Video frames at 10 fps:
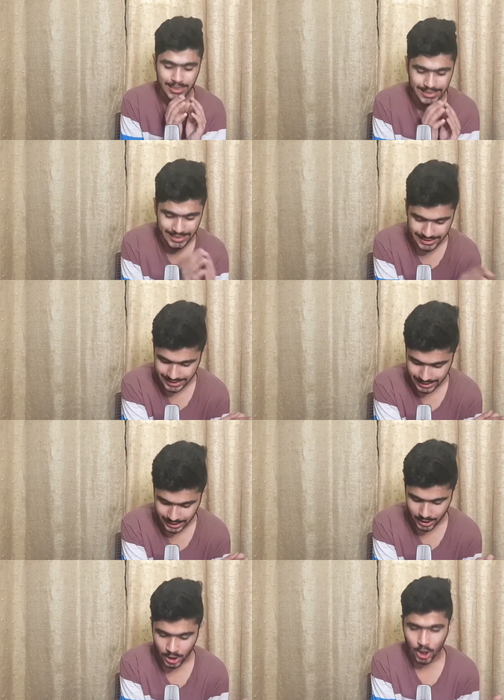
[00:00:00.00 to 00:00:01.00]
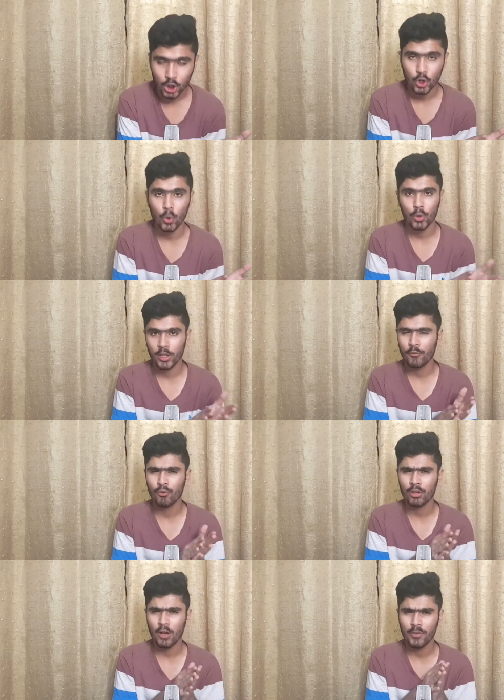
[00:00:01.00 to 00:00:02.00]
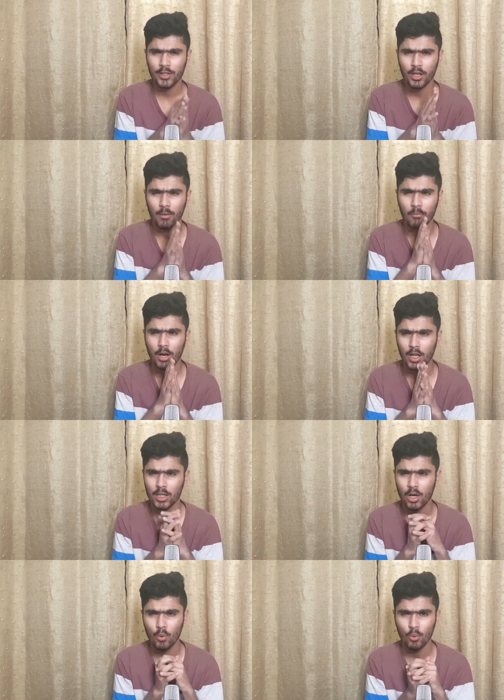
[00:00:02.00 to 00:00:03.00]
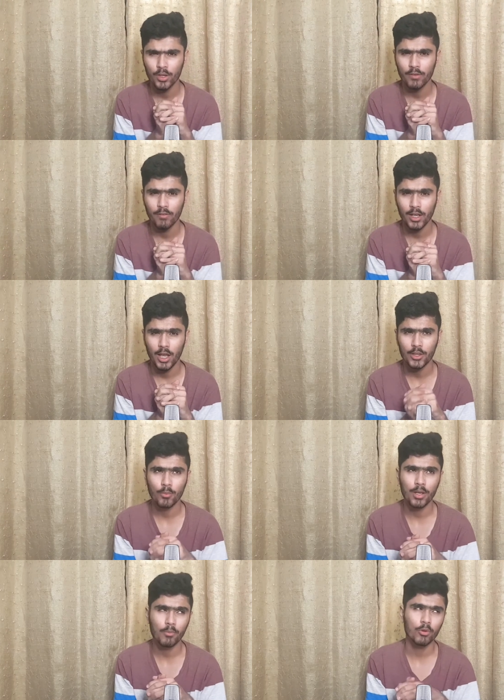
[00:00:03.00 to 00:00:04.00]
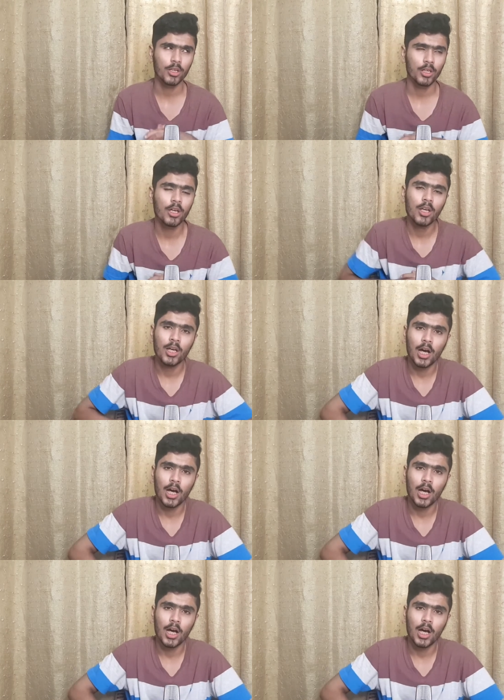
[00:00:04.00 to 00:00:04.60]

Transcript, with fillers: कर सकते हैं तो ये फ़ोन काफ़ी ज़्यादा कमाल का होने वाला है तो मैंने आपको